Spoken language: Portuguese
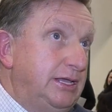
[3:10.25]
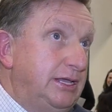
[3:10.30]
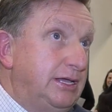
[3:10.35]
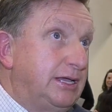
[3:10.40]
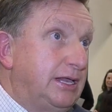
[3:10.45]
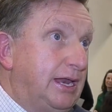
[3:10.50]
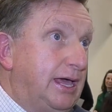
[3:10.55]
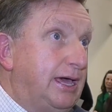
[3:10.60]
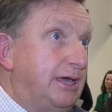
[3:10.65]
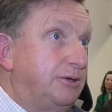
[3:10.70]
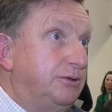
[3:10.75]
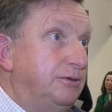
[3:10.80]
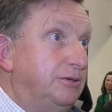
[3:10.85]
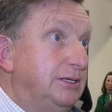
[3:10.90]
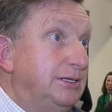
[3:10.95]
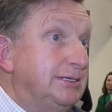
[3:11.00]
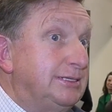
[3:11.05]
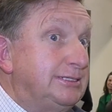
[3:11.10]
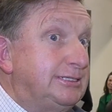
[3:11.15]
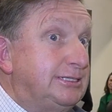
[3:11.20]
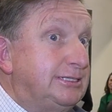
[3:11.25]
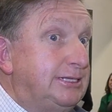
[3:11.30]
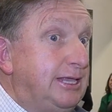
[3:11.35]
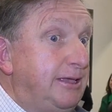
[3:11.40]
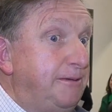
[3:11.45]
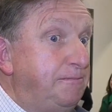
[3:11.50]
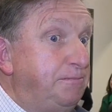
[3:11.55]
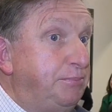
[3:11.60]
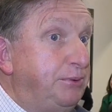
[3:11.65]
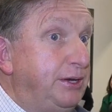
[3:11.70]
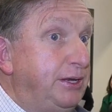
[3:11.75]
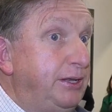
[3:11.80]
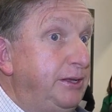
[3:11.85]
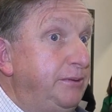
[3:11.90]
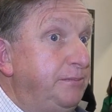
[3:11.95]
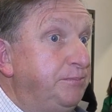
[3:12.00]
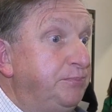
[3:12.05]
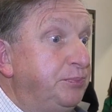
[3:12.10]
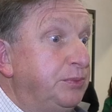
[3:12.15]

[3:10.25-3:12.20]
E claro, sempre